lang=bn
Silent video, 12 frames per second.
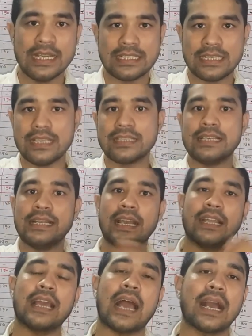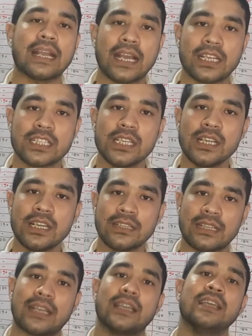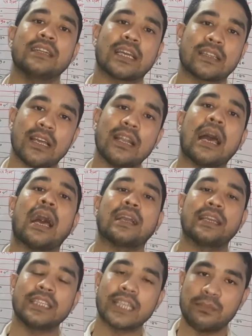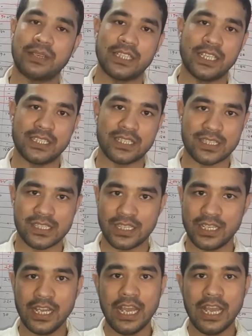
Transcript: যে সিরিয়ালে আগে আসে তাকে ডাক্তার আগে সেবা দিয়ে যাচ্ছে